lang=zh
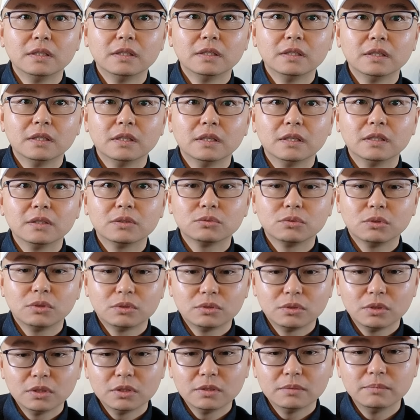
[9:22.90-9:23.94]
啊，所以
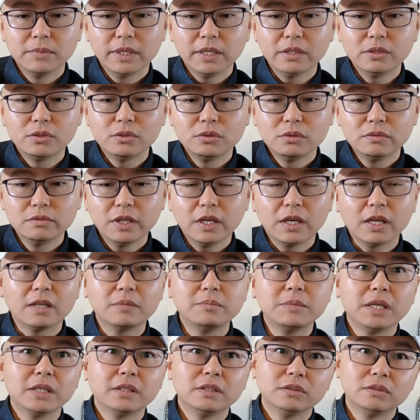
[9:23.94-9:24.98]
说美军未来
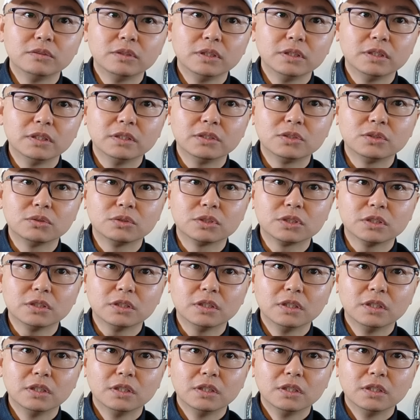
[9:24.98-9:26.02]
面对的就
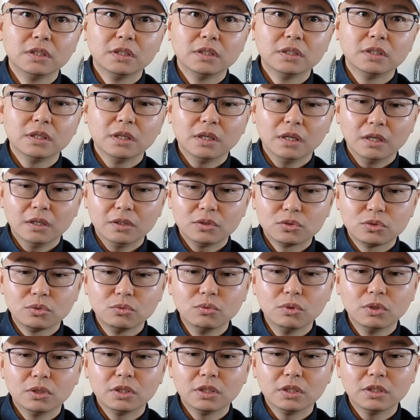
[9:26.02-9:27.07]
是啊
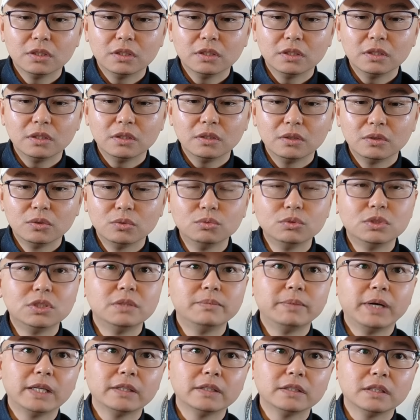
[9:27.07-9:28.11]
中国的陆
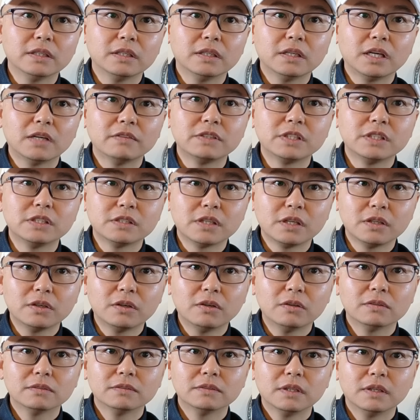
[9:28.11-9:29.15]
基版的 F C 三十一
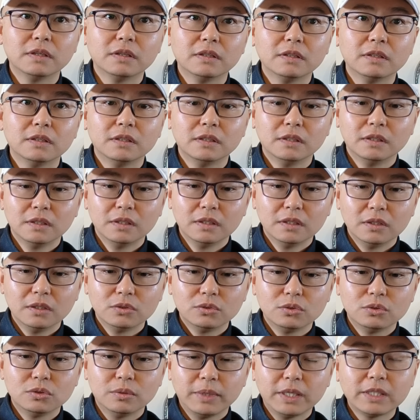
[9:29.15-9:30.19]
啊，
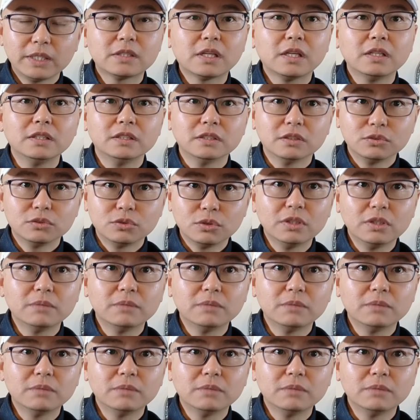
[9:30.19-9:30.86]
据说巴基斯坦已经决